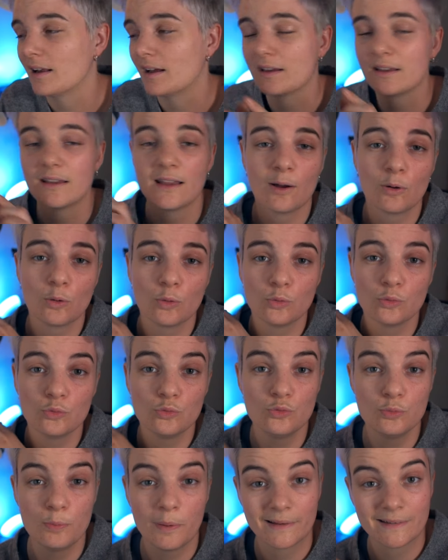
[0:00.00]
la Caro
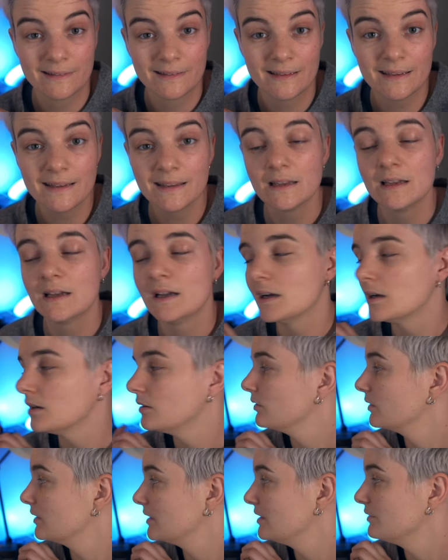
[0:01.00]
du passé
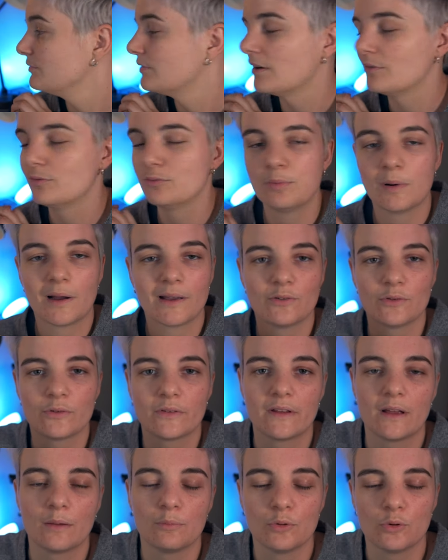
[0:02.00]
euh, qui va vous
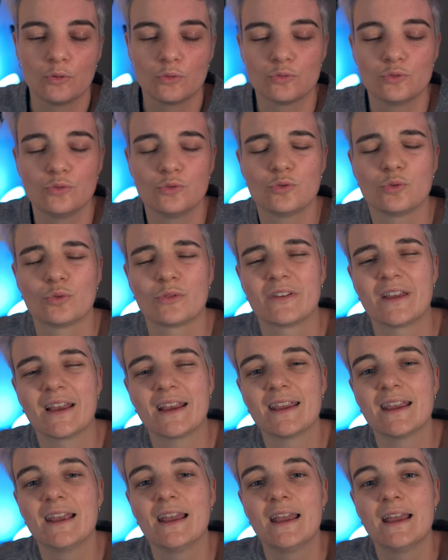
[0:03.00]
présenter un peu le contenu de son
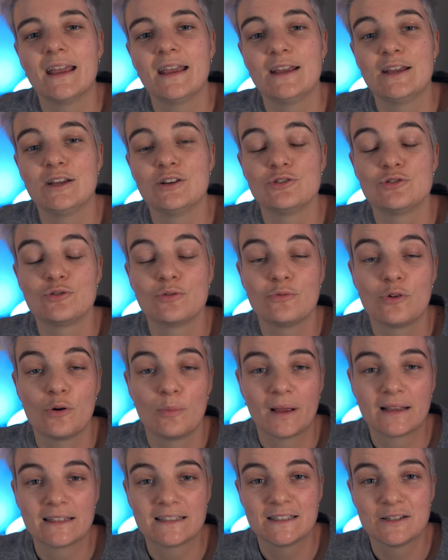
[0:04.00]
sac. Et je vous
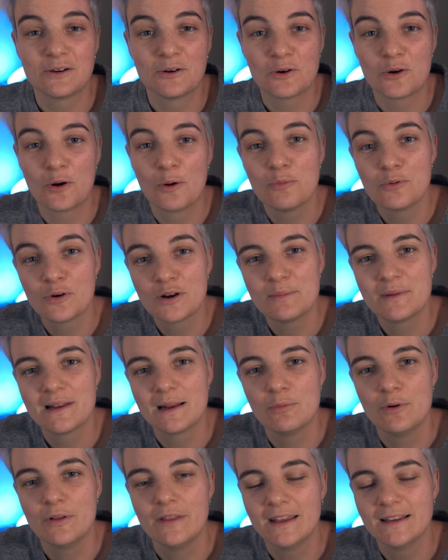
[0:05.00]
remercie encore pour les 1000
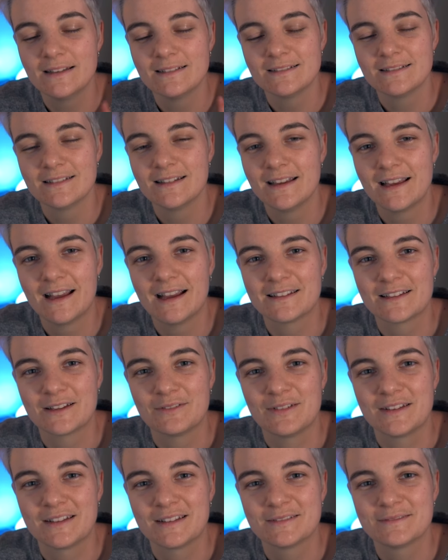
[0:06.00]
abonnés. À très
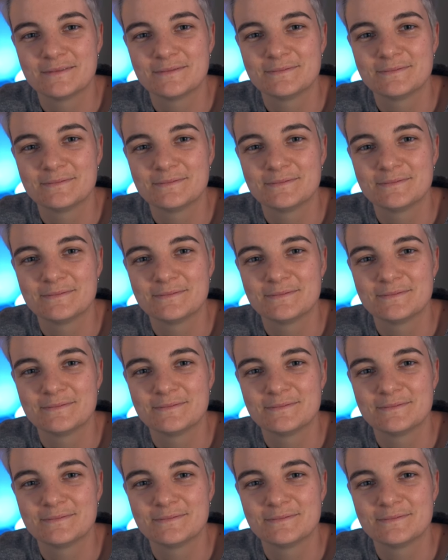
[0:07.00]
vite.